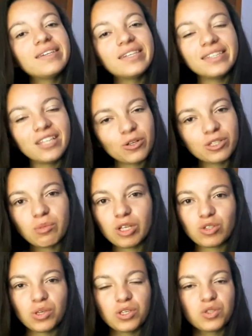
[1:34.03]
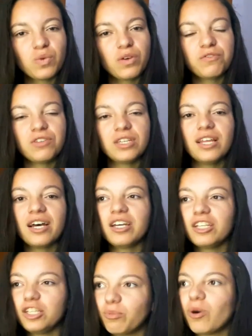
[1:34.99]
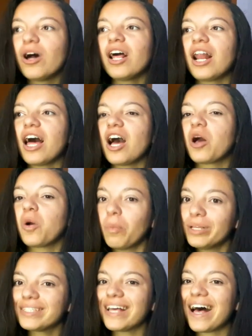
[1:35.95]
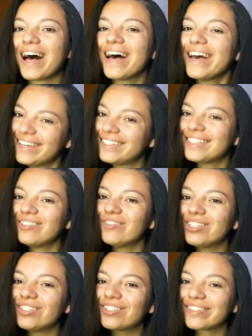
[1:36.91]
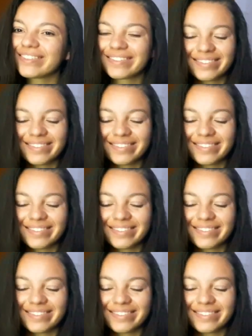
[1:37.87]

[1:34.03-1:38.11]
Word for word: Que Deus abençoe sua vida e bora lá começar esse vídeo.